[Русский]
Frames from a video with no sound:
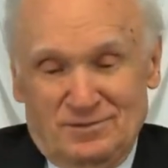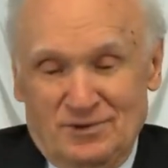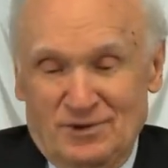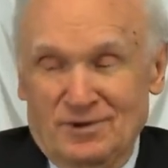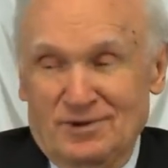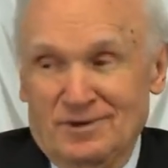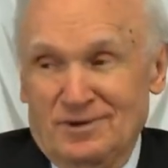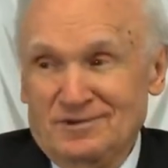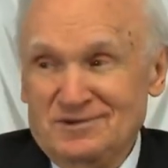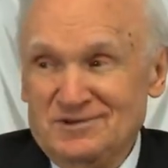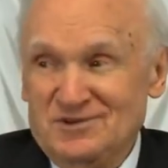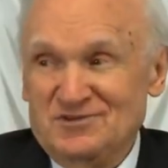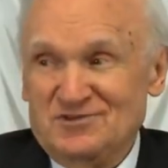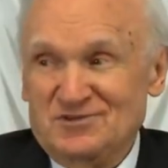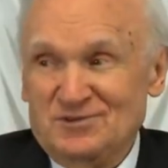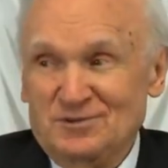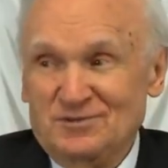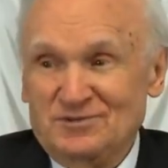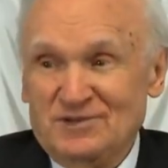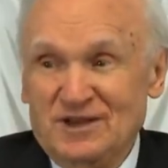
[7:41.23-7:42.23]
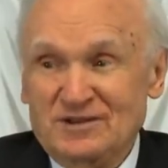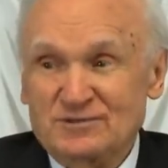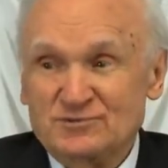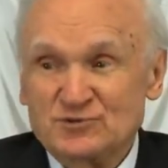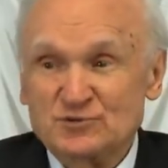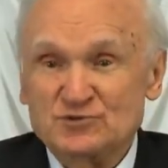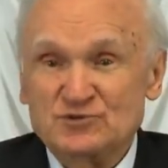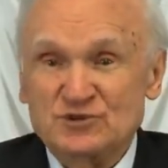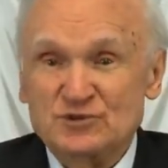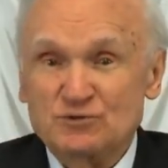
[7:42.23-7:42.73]
Да, ничего. В данном
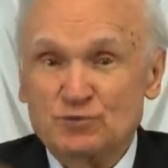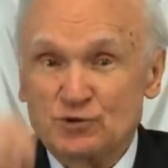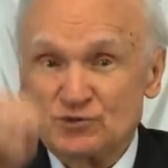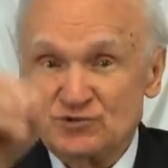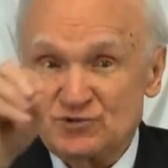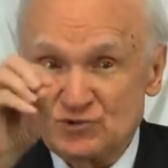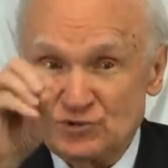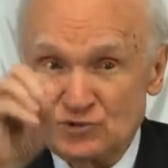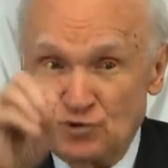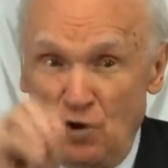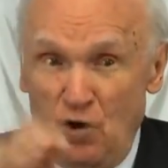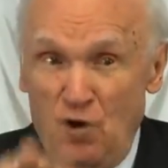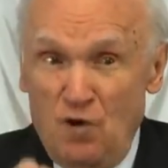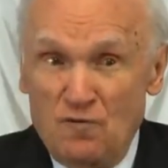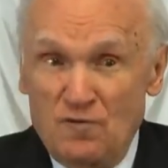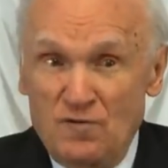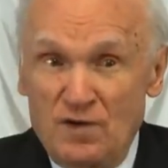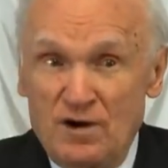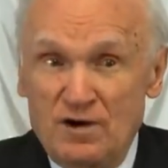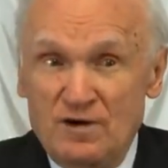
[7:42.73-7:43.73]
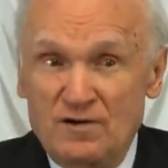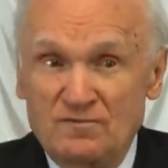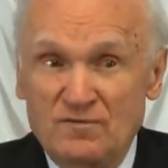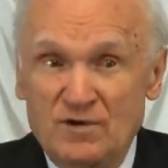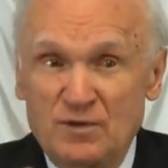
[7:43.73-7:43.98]
случае его слово